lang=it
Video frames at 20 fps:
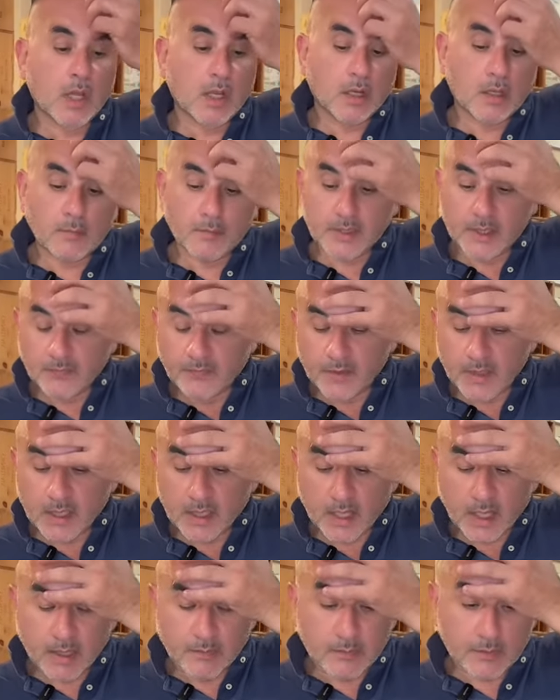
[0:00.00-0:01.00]
Come
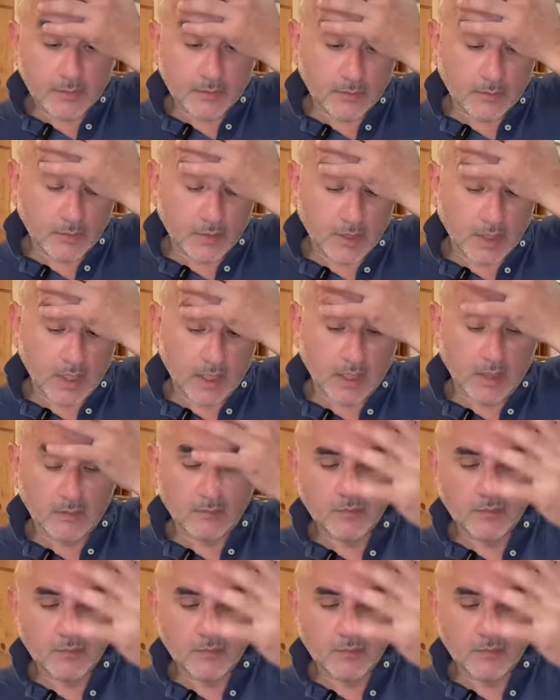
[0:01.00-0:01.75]
definirei questo gin?